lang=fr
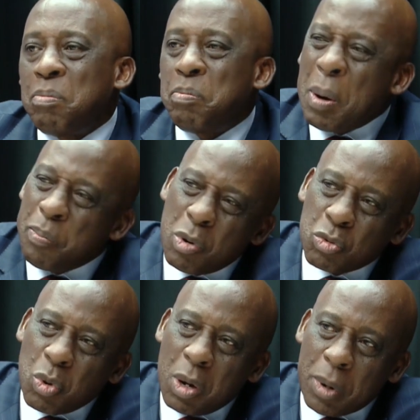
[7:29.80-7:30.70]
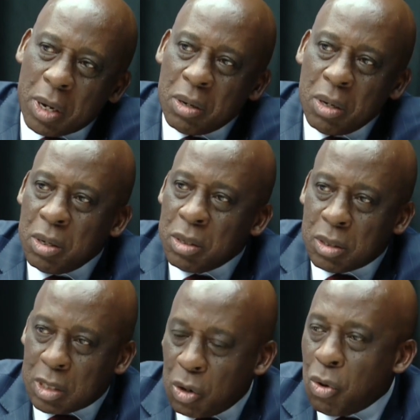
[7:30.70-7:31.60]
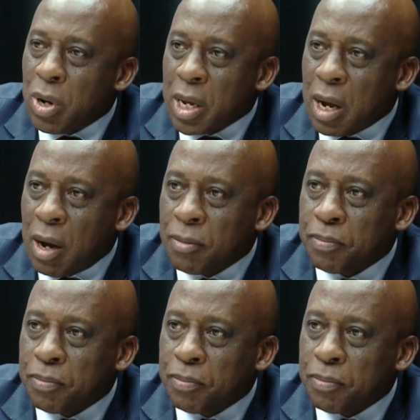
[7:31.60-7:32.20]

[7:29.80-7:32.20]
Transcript: pas ponctuellement, selon les cas.